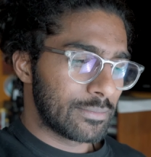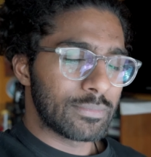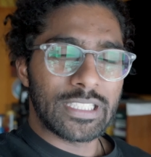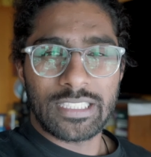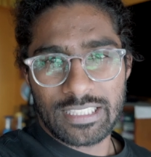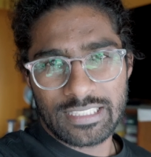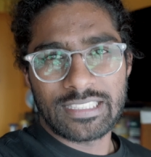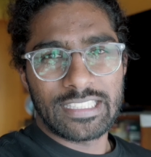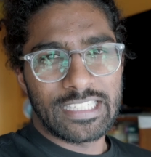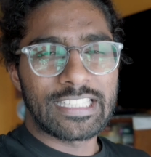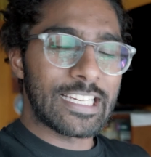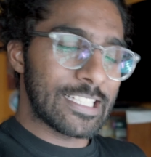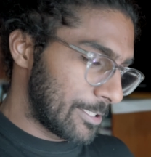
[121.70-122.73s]
బట్ ఏం
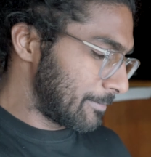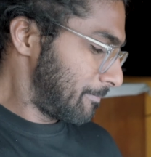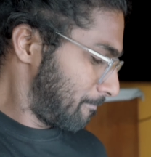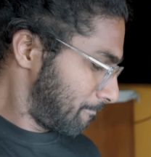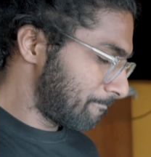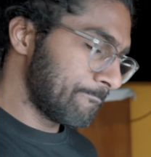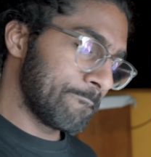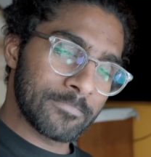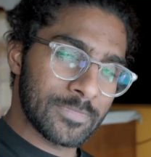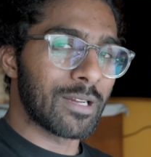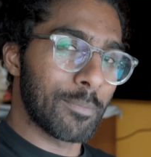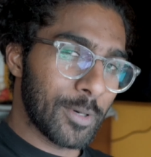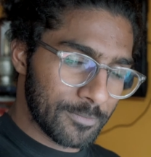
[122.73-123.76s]
చేస్తాం
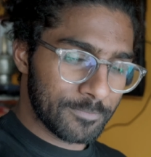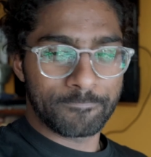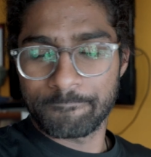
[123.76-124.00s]
తప్పదు